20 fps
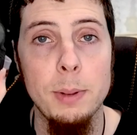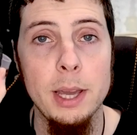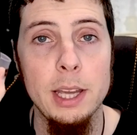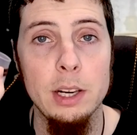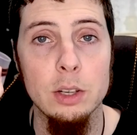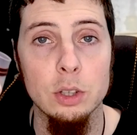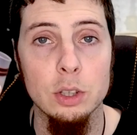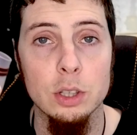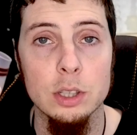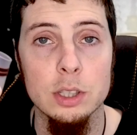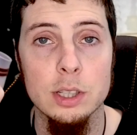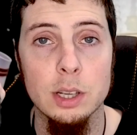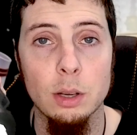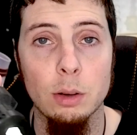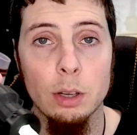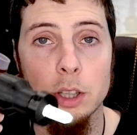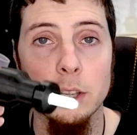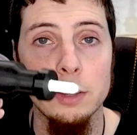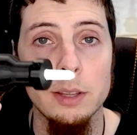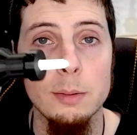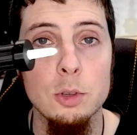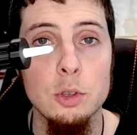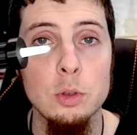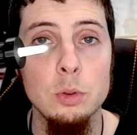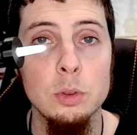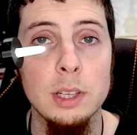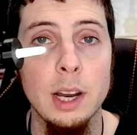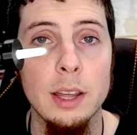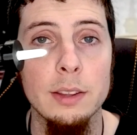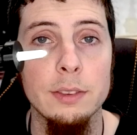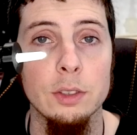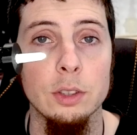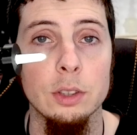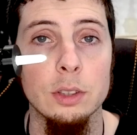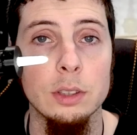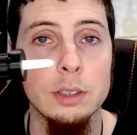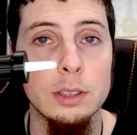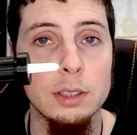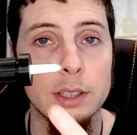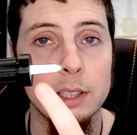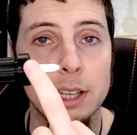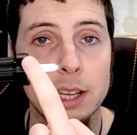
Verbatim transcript: pero si cuando hacemos un trazo